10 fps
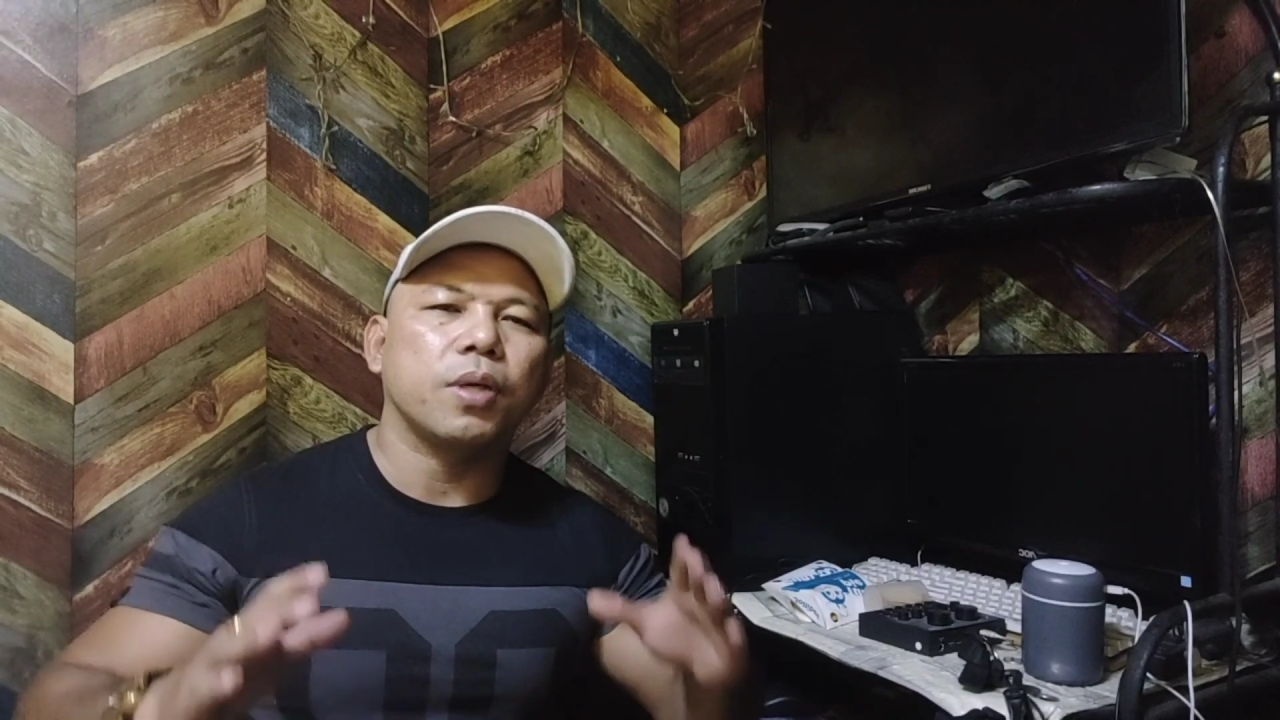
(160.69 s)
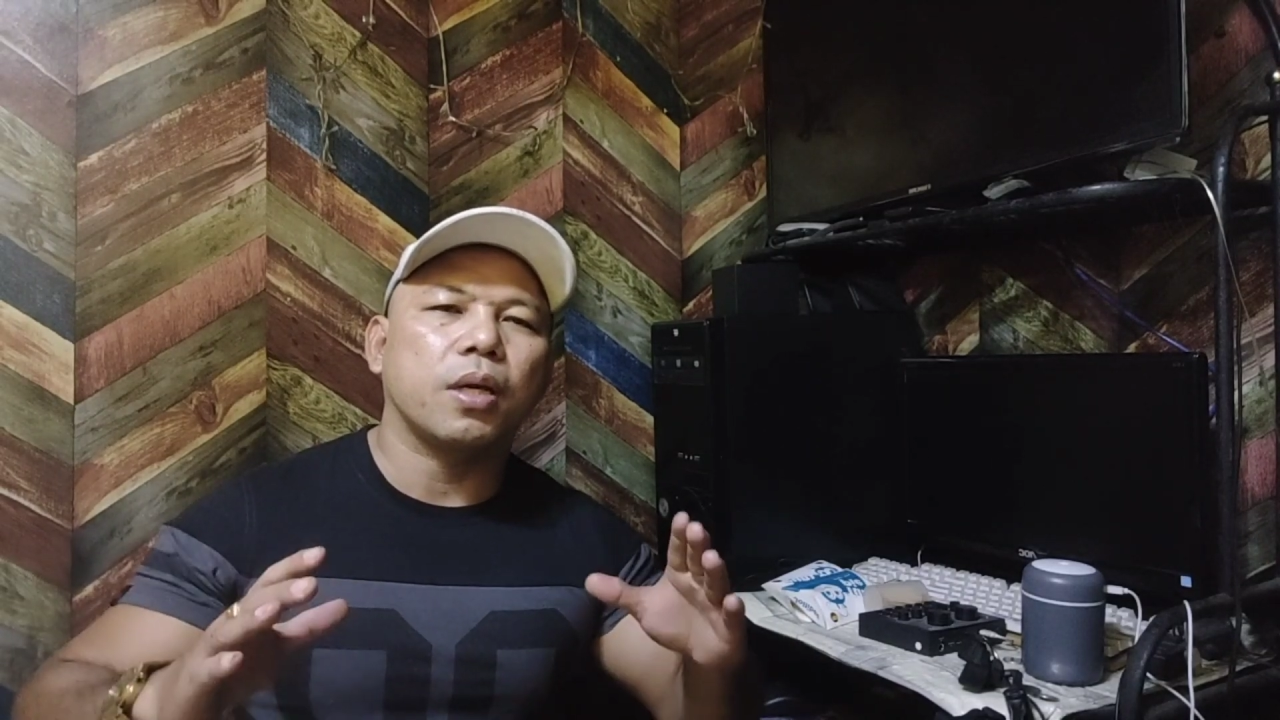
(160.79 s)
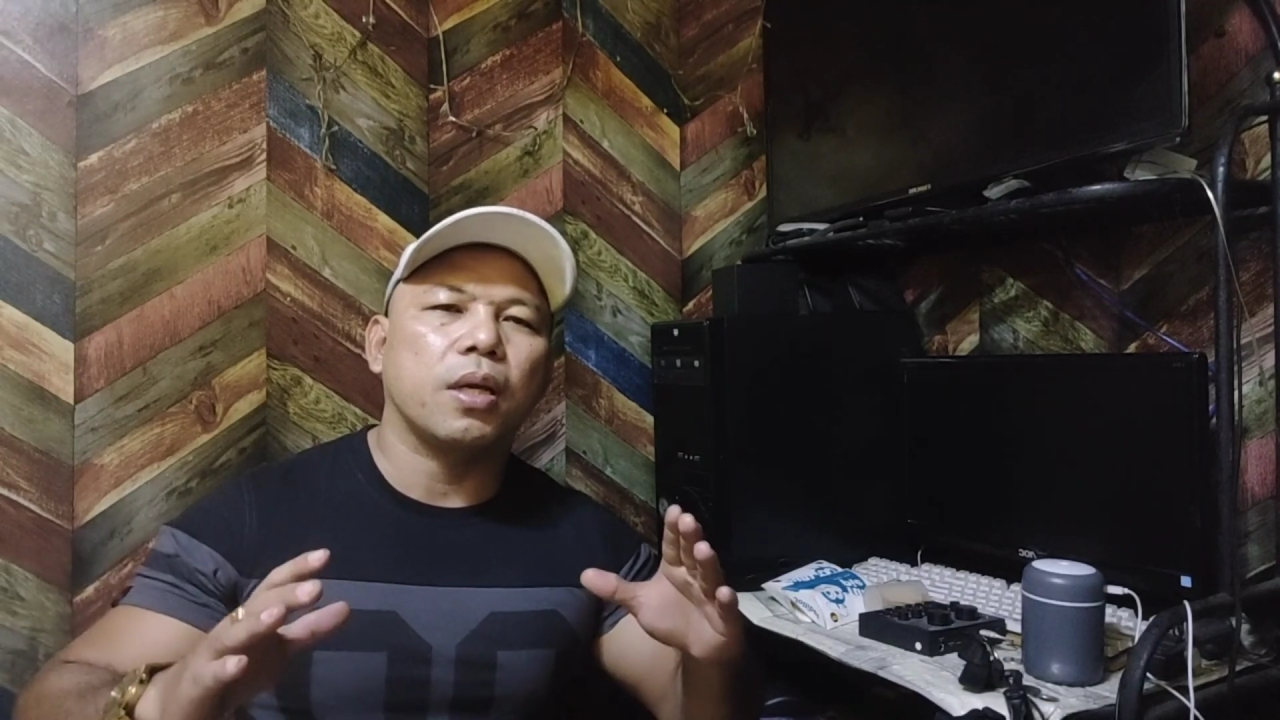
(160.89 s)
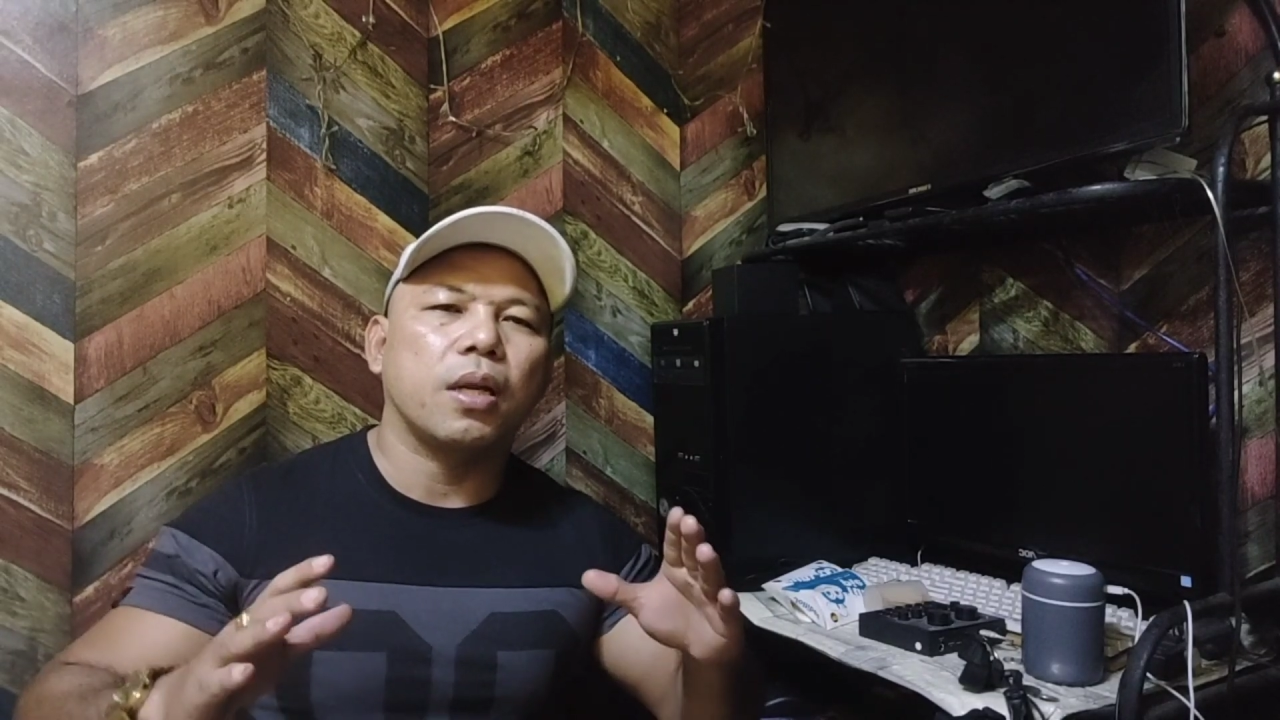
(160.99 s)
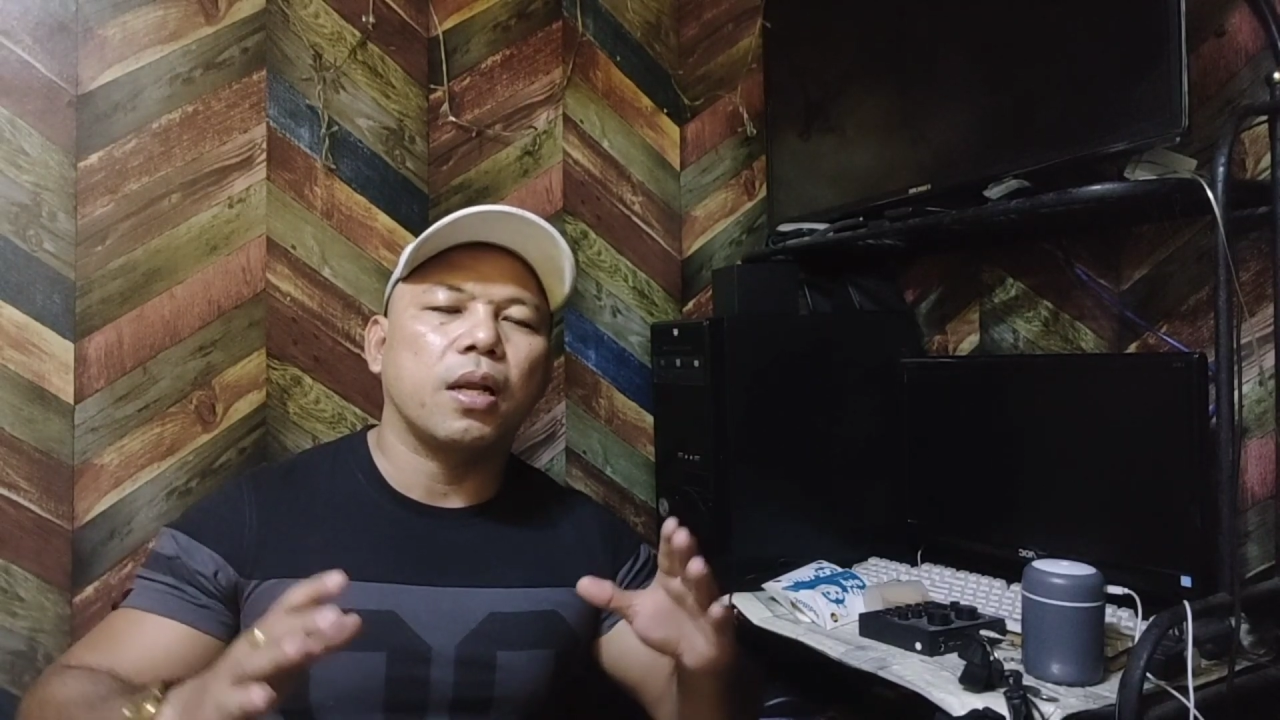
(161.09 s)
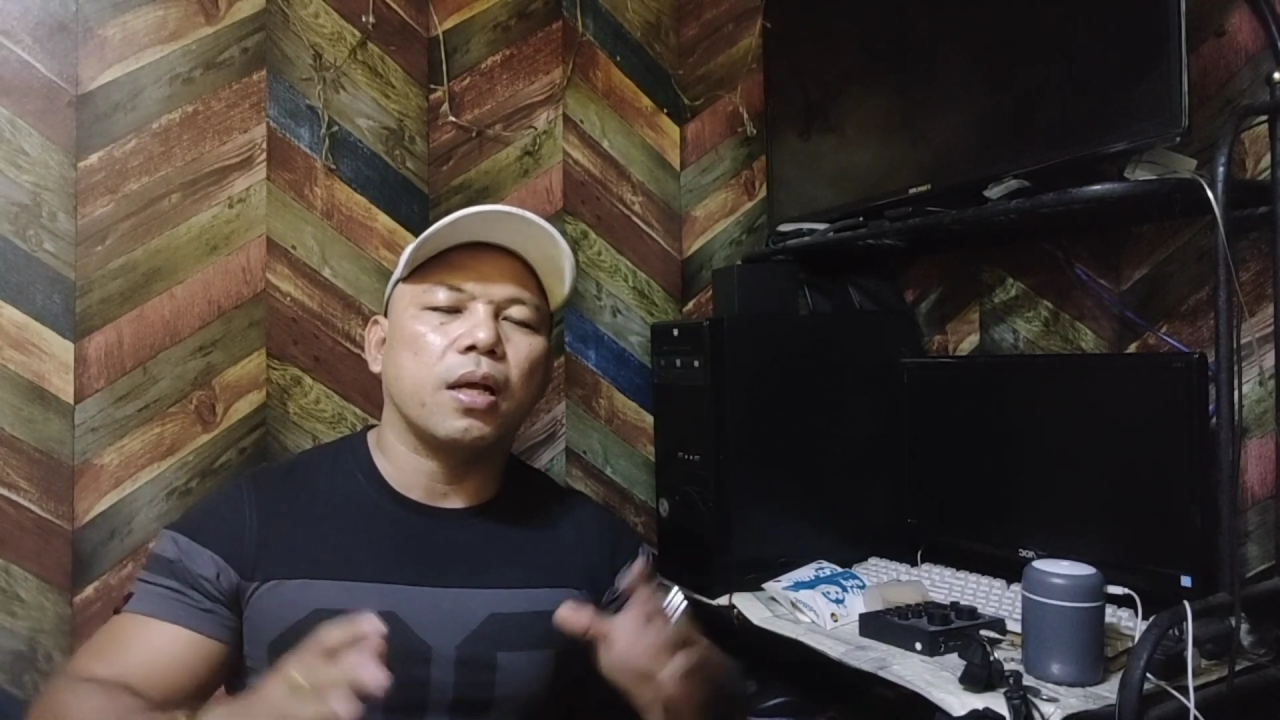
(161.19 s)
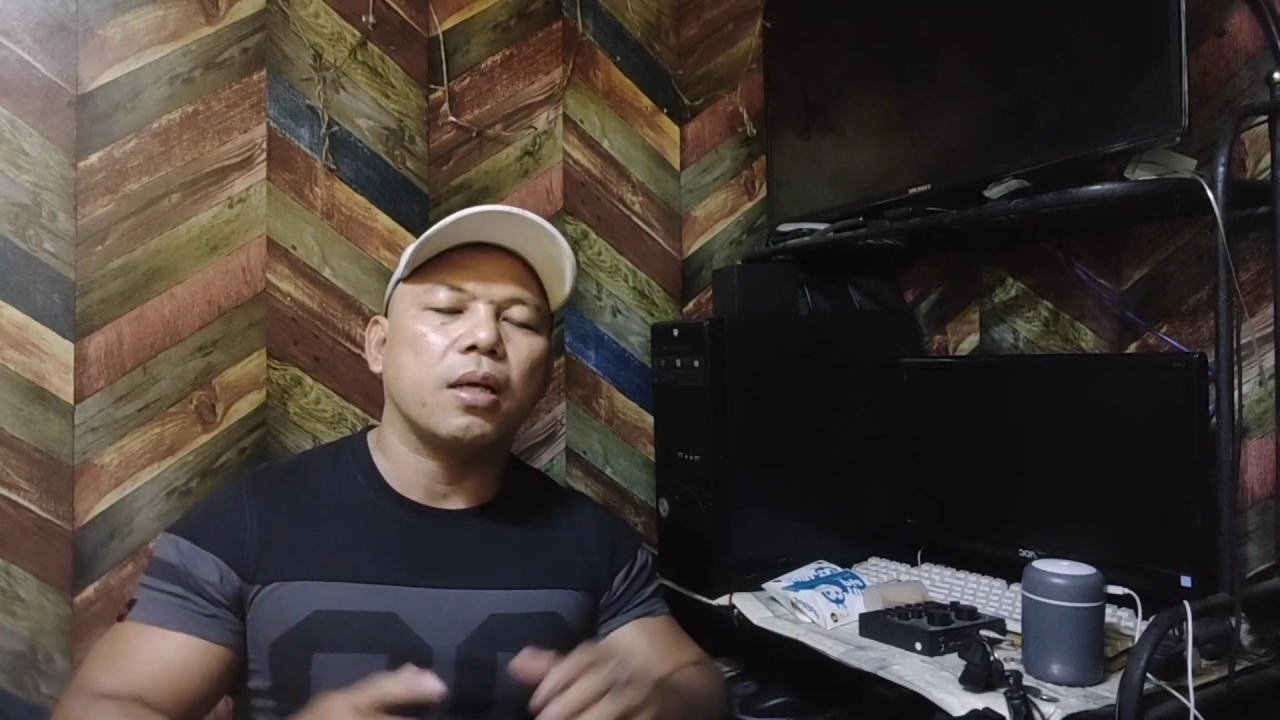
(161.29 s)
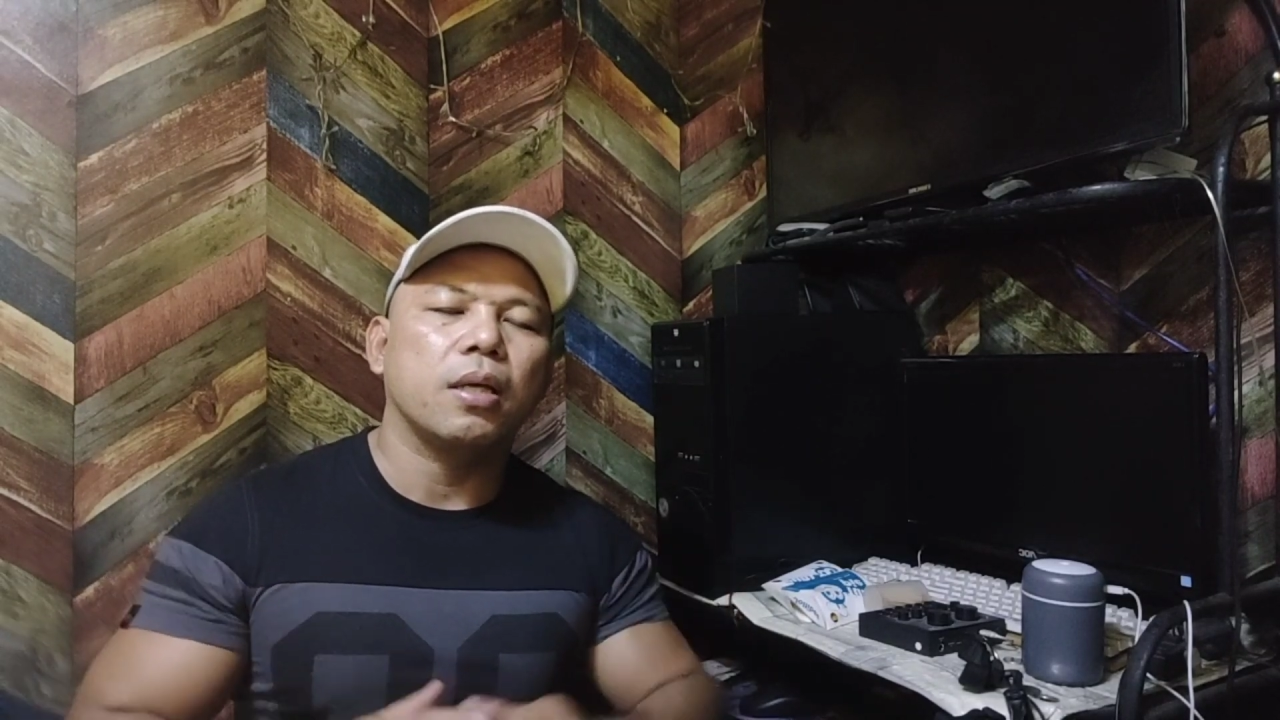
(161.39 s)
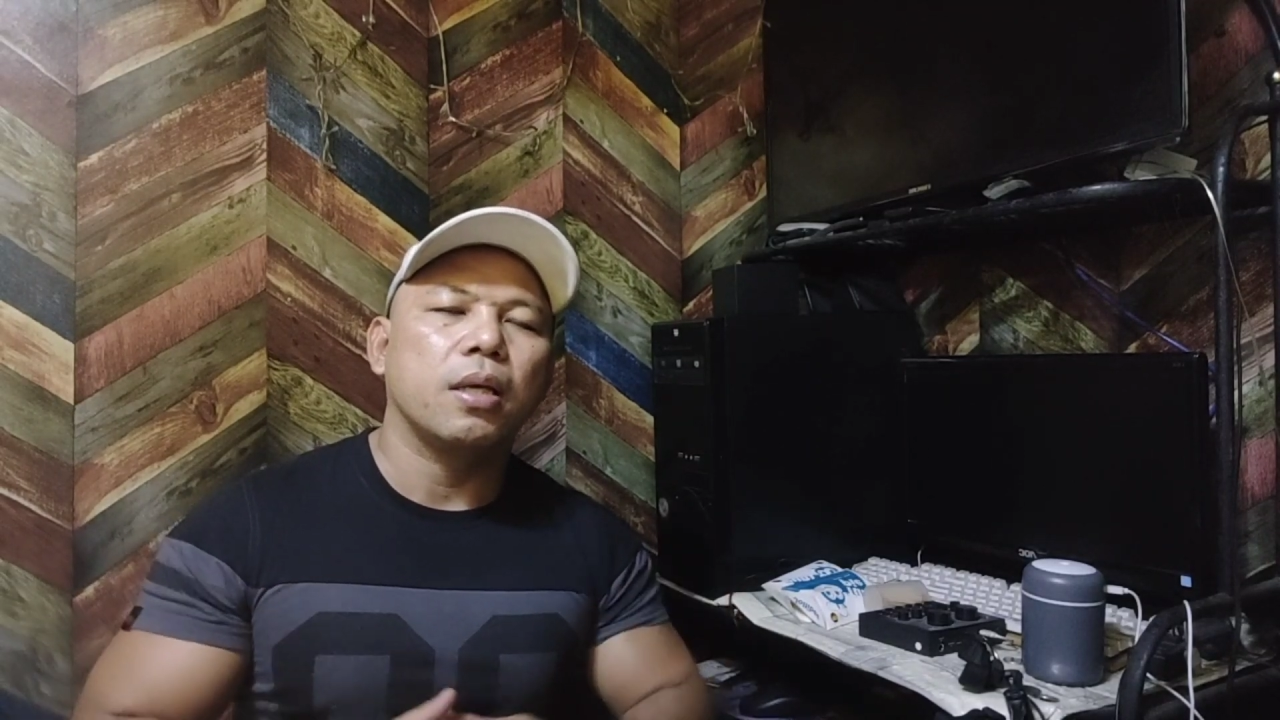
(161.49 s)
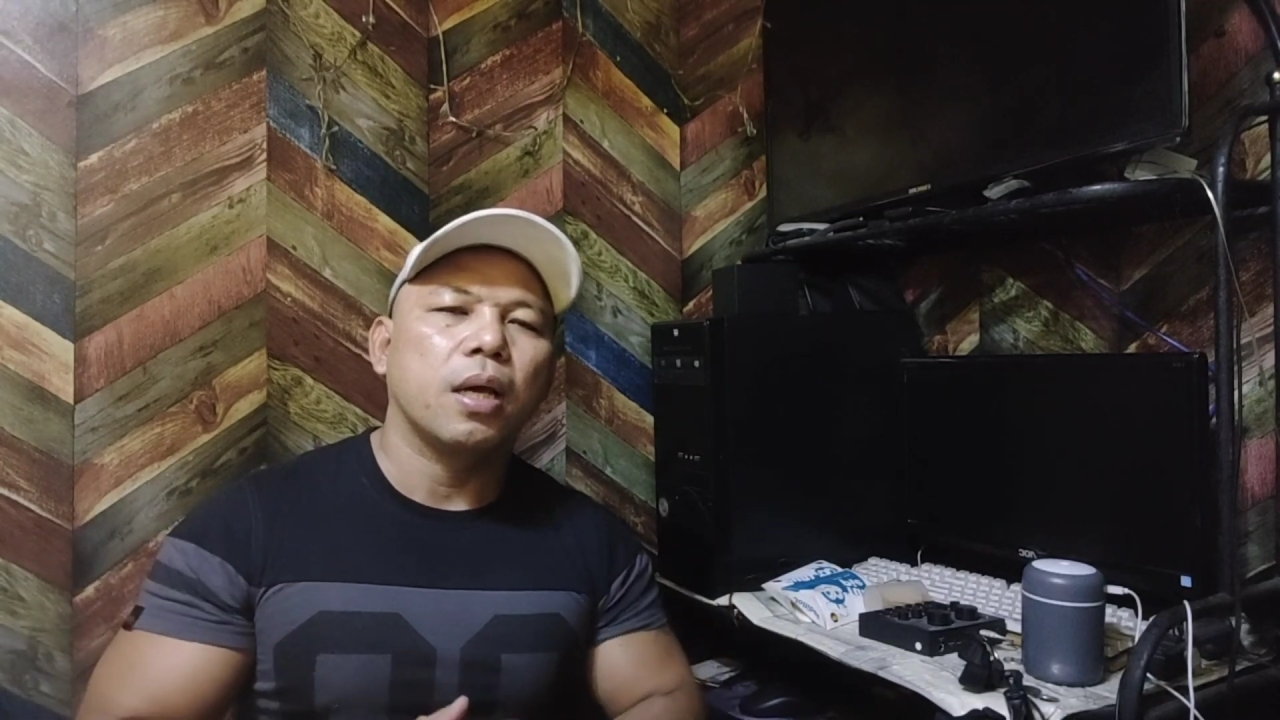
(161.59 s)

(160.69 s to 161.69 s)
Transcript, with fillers: channel nila,